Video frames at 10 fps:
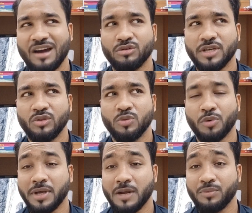এখনো কিন্তু
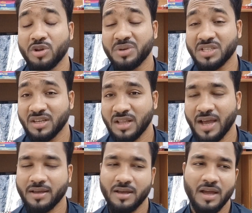পরীক্ষার পরিবেশ নাই